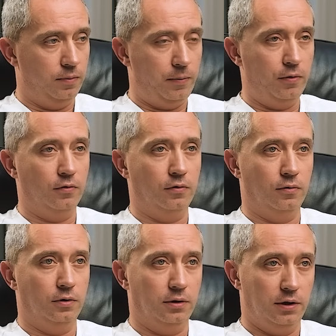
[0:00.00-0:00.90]
по поводу
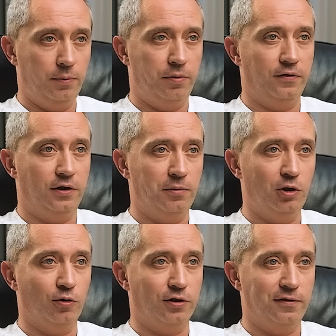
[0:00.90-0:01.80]
вот
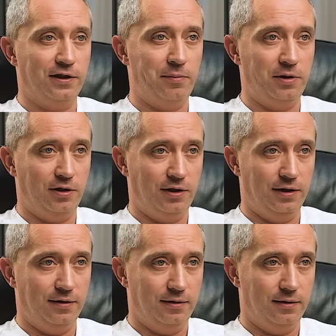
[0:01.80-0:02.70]
гиповитаминоза, витамина
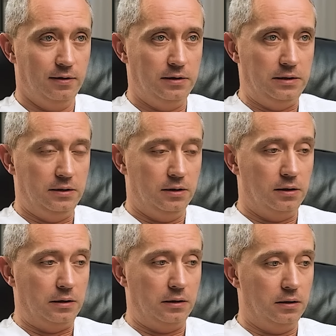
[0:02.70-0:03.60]
D.
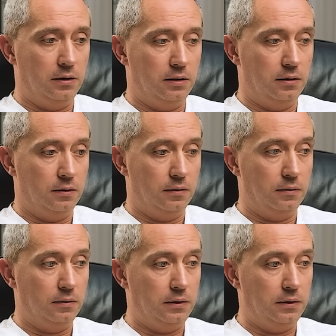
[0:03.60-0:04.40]
Э,